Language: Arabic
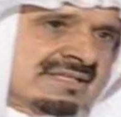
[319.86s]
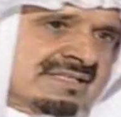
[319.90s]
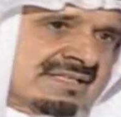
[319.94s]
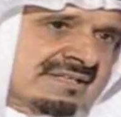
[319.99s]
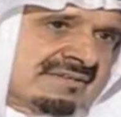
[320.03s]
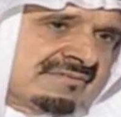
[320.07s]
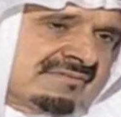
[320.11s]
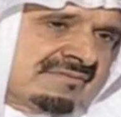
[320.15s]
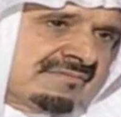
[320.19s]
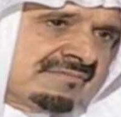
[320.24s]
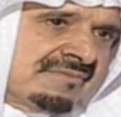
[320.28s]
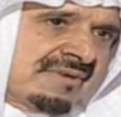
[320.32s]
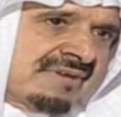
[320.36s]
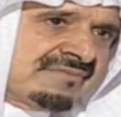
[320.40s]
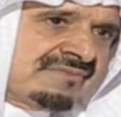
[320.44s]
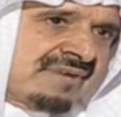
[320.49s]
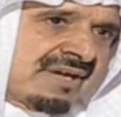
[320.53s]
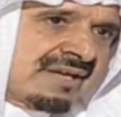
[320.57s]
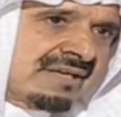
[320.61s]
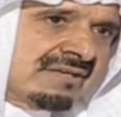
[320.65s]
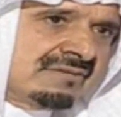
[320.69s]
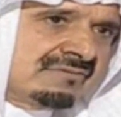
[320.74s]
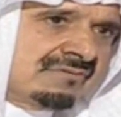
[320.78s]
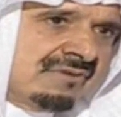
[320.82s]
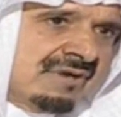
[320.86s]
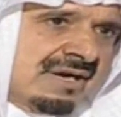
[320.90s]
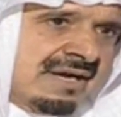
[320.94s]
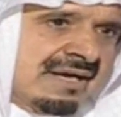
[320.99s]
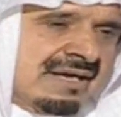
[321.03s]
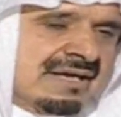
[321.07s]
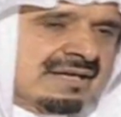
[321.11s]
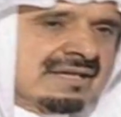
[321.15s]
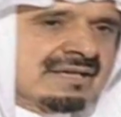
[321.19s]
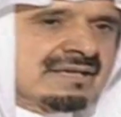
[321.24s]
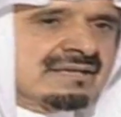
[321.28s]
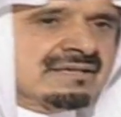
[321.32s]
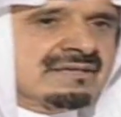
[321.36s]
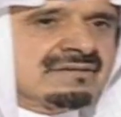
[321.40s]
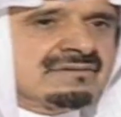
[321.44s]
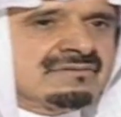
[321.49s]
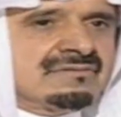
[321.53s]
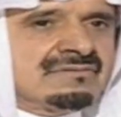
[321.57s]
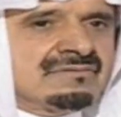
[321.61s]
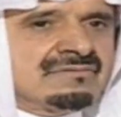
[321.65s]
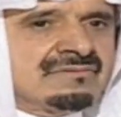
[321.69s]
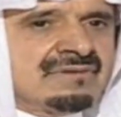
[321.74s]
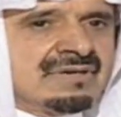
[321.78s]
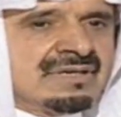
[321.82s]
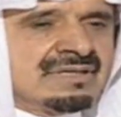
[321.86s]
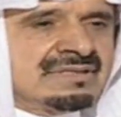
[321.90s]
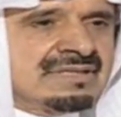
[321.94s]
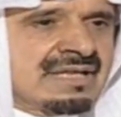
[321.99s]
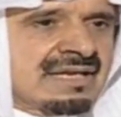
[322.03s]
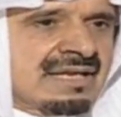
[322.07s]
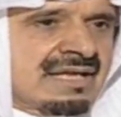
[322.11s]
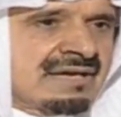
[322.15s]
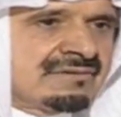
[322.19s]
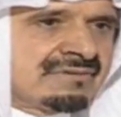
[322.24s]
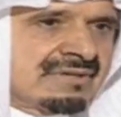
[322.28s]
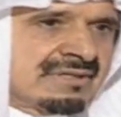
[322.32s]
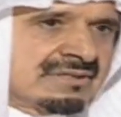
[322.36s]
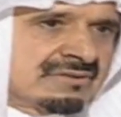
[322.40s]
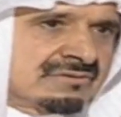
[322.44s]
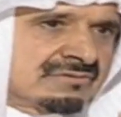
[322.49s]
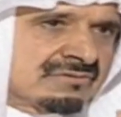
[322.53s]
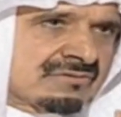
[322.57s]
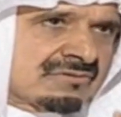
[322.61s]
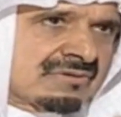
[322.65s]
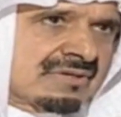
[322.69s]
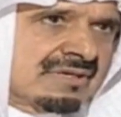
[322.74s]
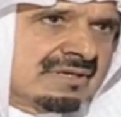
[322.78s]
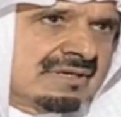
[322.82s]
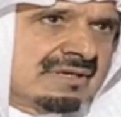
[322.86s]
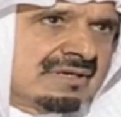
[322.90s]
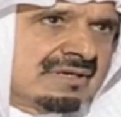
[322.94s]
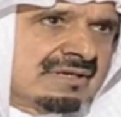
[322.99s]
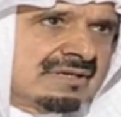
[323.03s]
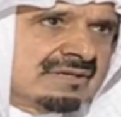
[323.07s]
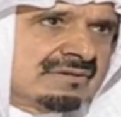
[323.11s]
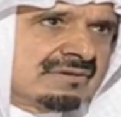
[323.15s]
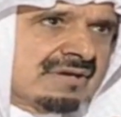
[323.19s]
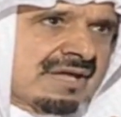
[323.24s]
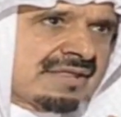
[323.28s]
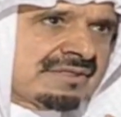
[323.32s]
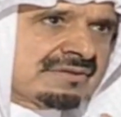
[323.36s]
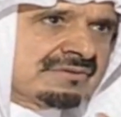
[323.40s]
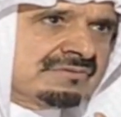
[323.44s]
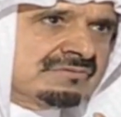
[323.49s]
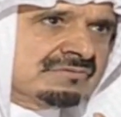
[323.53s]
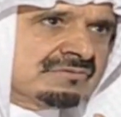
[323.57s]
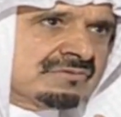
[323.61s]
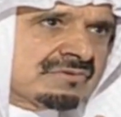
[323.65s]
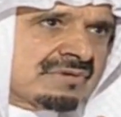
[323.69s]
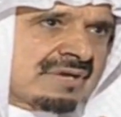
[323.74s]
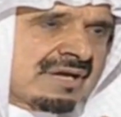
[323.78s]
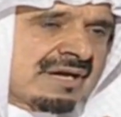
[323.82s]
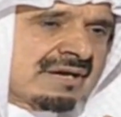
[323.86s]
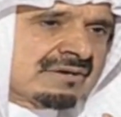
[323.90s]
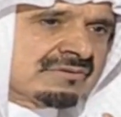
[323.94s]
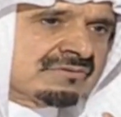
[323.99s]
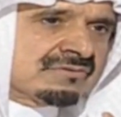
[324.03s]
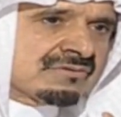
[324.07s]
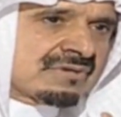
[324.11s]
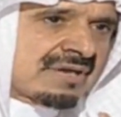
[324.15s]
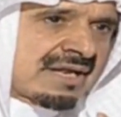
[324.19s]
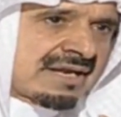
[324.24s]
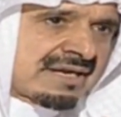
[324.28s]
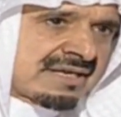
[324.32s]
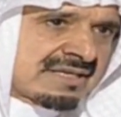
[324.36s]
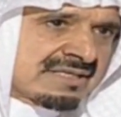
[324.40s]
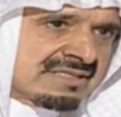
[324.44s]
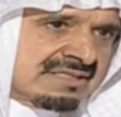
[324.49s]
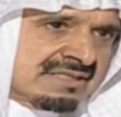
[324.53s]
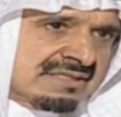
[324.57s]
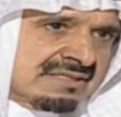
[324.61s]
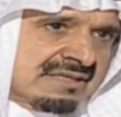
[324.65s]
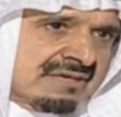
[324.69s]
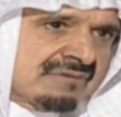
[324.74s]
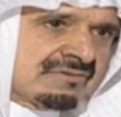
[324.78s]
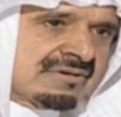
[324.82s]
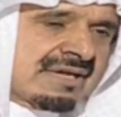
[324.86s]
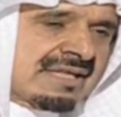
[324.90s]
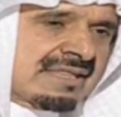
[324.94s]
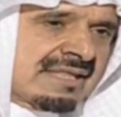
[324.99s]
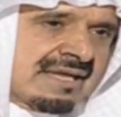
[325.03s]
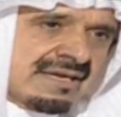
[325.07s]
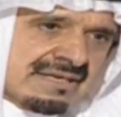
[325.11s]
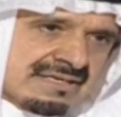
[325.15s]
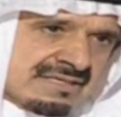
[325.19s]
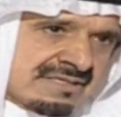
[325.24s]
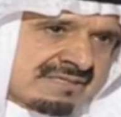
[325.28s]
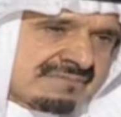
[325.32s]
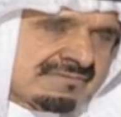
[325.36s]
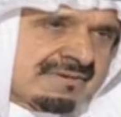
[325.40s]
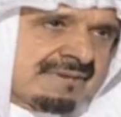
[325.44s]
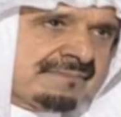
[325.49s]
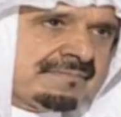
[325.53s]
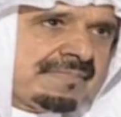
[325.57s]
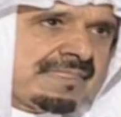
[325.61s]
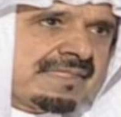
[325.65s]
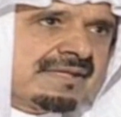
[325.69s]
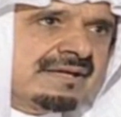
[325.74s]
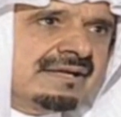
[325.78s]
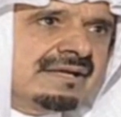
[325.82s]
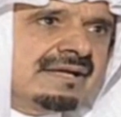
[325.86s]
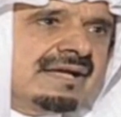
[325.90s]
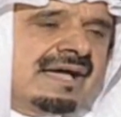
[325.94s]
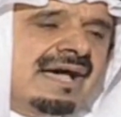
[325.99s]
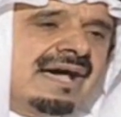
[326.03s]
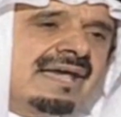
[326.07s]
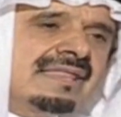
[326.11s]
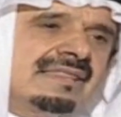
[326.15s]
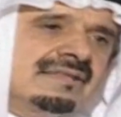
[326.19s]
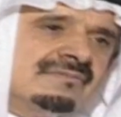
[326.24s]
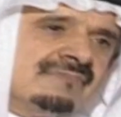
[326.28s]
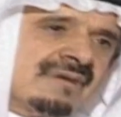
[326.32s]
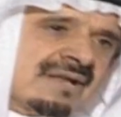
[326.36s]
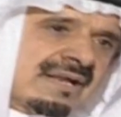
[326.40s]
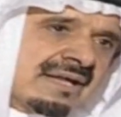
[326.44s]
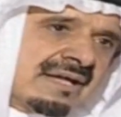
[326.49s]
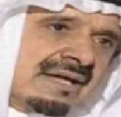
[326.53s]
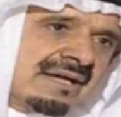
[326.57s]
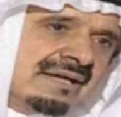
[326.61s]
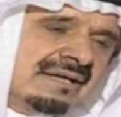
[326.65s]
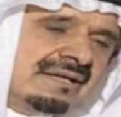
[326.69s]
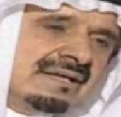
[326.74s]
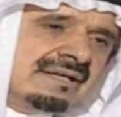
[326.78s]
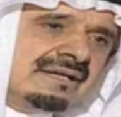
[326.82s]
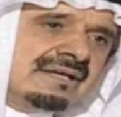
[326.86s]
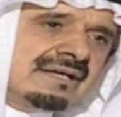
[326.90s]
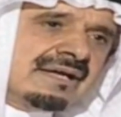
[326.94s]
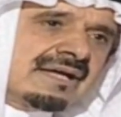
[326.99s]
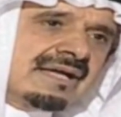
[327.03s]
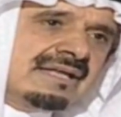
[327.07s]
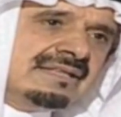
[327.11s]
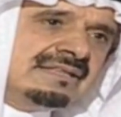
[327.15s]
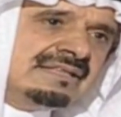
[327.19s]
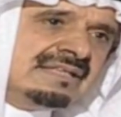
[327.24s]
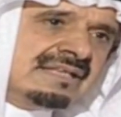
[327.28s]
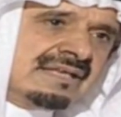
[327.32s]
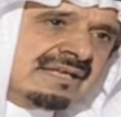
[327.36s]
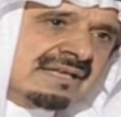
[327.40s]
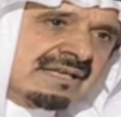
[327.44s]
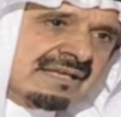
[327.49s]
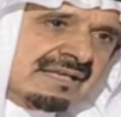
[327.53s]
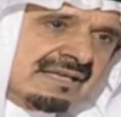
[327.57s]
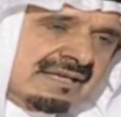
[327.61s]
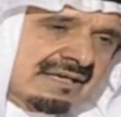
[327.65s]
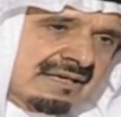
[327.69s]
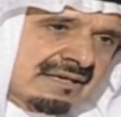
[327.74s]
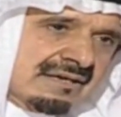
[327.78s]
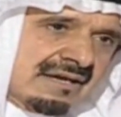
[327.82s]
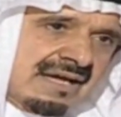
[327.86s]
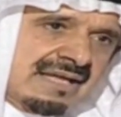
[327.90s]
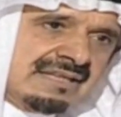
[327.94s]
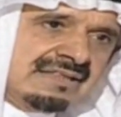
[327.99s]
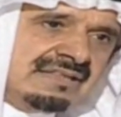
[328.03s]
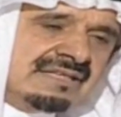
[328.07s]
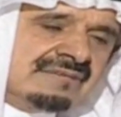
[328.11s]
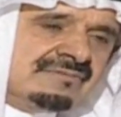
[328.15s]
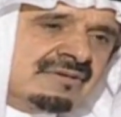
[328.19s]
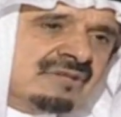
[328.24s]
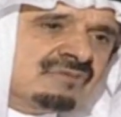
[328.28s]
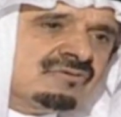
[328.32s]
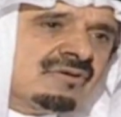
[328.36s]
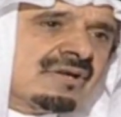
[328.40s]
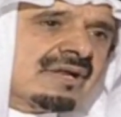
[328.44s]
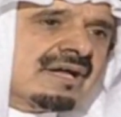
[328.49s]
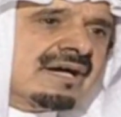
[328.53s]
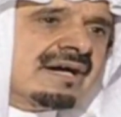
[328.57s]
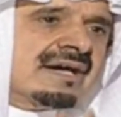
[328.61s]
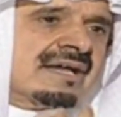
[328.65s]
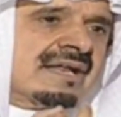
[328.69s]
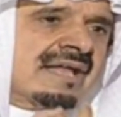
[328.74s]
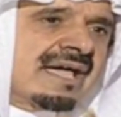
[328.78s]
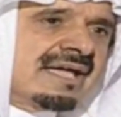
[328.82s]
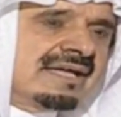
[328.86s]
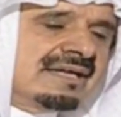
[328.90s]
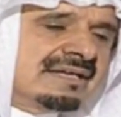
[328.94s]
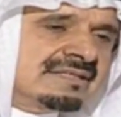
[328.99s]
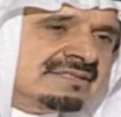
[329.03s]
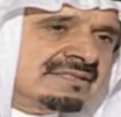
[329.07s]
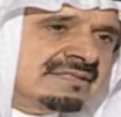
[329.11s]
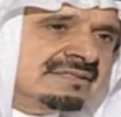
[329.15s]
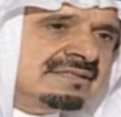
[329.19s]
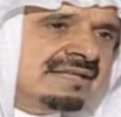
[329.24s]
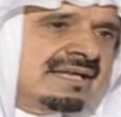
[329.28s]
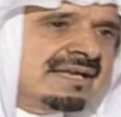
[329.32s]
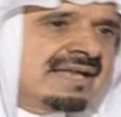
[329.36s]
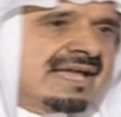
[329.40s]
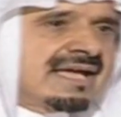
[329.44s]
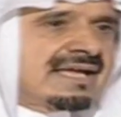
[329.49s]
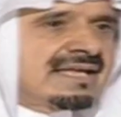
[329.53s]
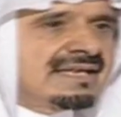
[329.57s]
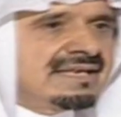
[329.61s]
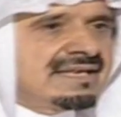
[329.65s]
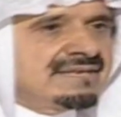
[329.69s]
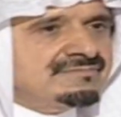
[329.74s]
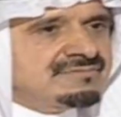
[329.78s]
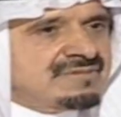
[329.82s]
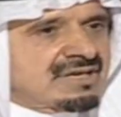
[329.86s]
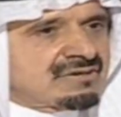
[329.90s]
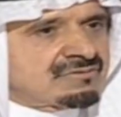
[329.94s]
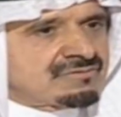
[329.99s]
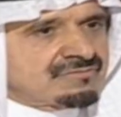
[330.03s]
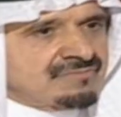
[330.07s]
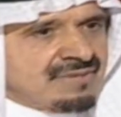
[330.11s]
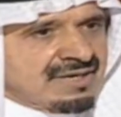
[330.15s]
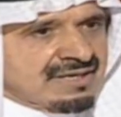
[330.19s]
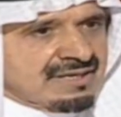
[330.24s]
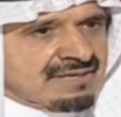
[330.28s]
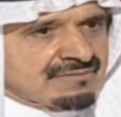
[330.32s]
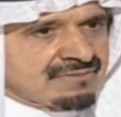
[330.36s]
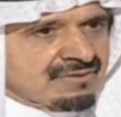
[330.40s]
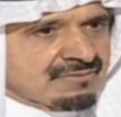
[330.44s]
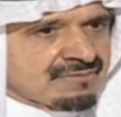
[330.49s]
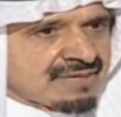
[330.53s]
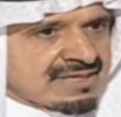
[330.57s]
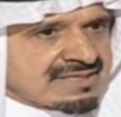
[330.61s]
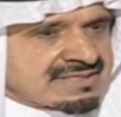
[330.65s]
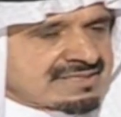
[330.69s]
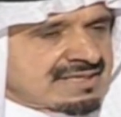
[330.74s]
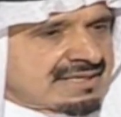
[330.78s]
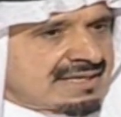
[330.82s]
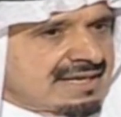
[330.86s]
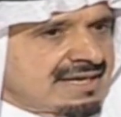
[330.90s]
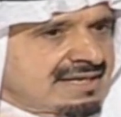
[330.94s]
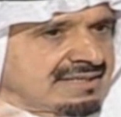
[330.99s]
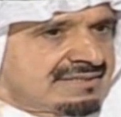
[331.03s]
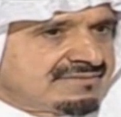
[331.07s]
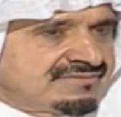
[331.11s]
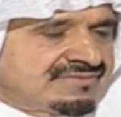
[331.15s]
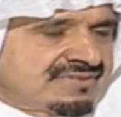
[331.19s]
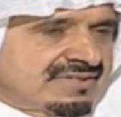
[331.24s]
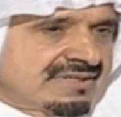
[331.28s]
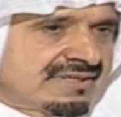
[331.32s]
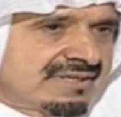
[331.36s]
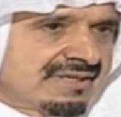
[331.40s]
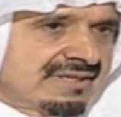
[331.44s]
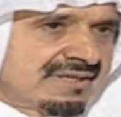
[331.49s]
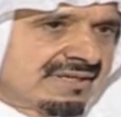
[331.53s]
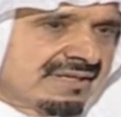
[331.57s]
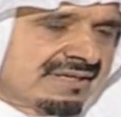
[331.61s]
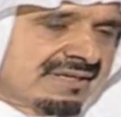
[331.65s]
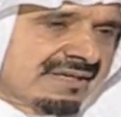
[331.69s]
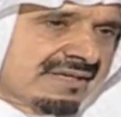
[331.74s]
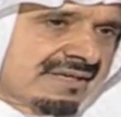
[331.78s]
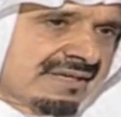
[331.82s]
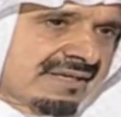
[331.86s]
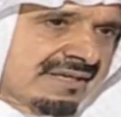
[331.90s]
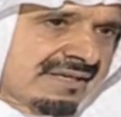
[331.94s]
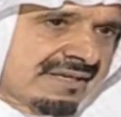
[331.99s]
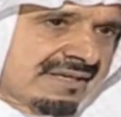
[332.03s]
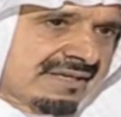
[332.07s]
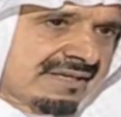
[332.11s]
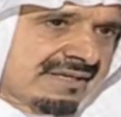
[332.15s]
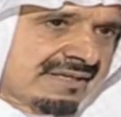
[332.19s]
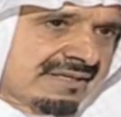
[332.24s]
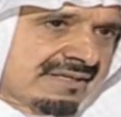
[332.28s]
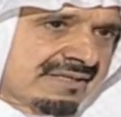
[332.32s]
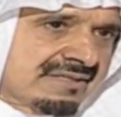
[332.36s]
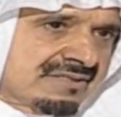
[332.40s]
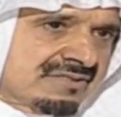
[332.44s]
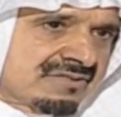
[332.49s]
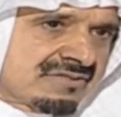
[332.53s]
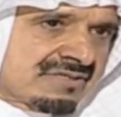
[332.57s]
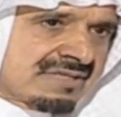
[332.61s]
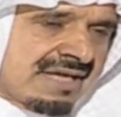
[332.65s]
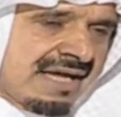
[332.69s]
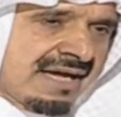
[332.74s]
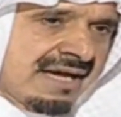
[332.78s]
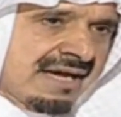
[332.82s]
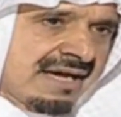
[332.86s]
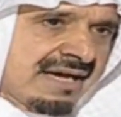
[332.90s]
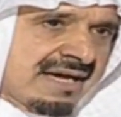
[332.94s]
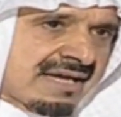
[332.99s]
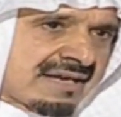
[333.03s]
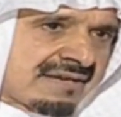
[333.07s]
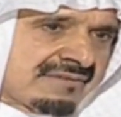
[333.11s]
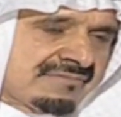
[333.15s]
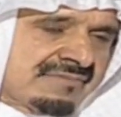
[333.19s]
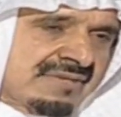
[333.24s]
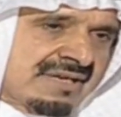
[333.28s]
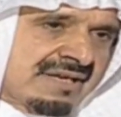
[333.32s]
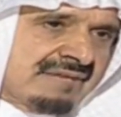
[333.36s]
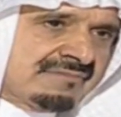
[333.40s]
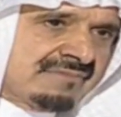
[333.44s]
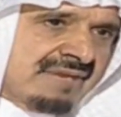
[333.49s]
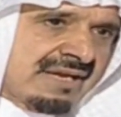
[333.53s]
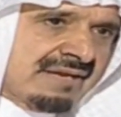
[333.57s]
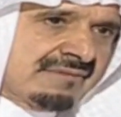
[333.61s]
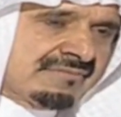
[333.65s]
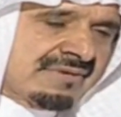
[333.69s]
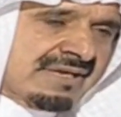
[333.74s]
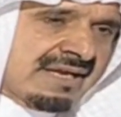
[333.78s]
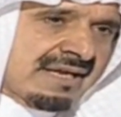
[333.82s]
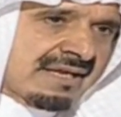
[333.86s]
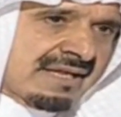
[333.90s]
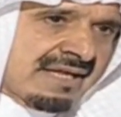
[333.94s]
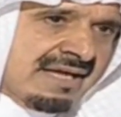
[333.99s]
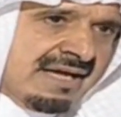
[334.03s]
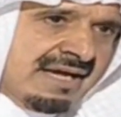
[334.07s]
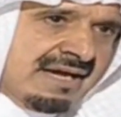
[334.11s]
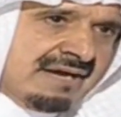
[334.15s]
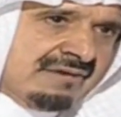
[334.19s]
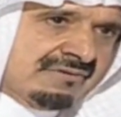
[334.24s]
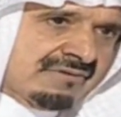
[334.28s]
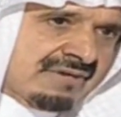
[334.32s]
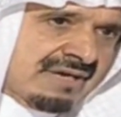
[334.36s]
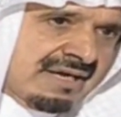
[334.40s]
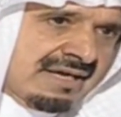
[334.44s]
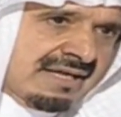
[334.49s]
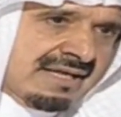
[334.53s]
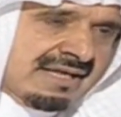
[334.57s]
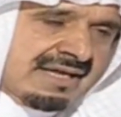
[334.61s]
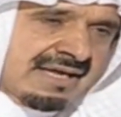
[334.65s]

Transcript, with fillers: حزيم بافقي وأحد الأخوات الدكتور أظن نور نور الرشيد أو كذا اسمه هذه المرأة قد آه، قدمت ورقة رائعة جدا لكن لم تكن معنا بالمنصة كانت في آه، جزء آخر من من القاعة